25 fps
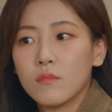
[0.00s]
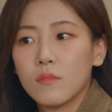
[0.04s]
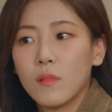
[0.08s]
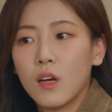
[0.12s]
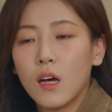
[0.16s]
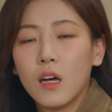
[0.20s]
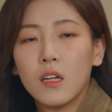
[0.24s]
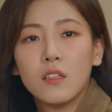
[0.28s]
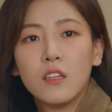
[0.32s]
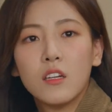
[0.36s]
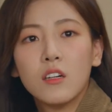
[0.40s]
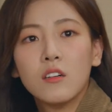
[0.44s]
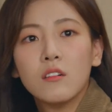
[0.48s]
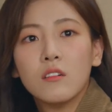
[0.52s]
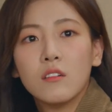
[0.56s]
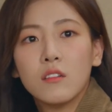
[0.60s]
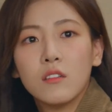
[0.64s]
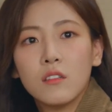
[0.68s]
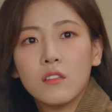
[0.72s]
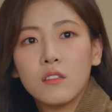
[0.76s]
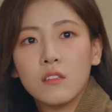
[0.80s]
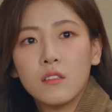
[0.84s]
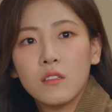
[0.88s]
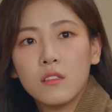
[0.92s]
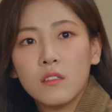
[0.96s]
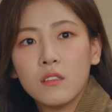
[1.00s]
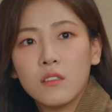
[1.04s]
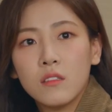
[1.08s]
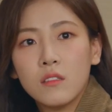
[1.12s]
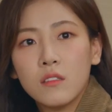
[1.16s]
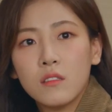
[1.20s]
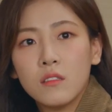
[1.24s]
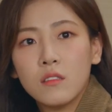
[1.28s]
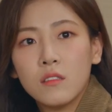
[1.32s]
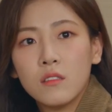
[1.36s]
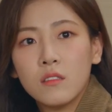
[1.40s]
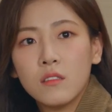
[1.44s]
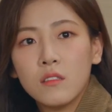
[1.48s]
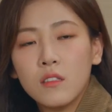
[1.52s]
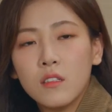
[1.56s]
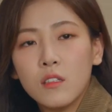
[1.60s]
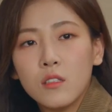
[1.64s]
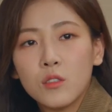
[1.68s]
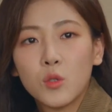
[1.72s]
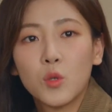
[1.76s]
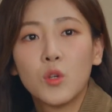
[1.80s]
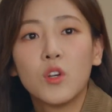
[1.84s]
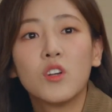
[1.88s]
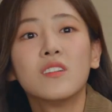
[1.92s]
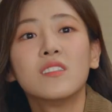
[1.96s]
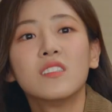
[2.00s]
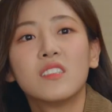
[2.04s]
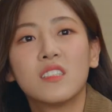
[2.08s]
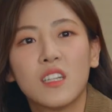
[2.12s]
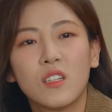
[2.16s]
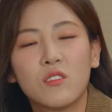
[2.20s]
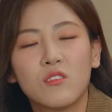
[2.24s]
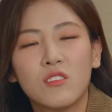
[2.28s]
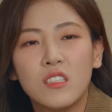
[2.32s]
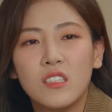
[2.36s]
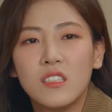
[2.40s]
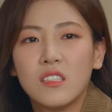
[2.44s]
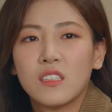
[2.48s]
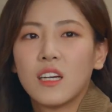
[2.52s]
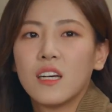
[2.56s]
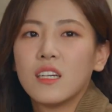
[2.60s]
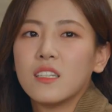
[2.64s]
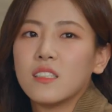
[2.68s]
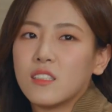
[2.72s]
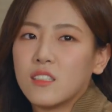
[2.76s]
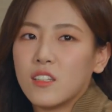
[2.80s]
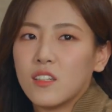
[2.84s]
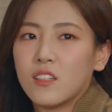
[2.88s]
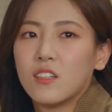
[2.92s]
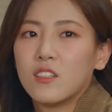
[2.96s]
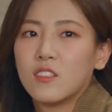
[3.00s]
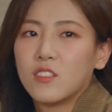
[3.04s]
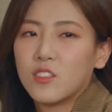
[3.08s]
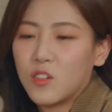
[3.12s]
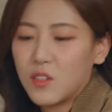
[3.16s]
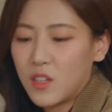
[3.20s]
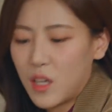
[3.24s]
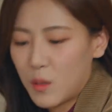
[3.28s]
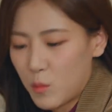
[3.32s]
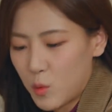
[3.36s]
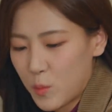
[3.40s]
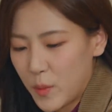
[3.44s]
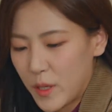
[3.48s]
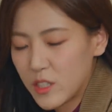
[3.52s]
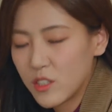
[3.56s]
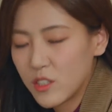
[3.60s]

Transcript: 아니요. 소영은 씨하고 인사했어요. 전에 한번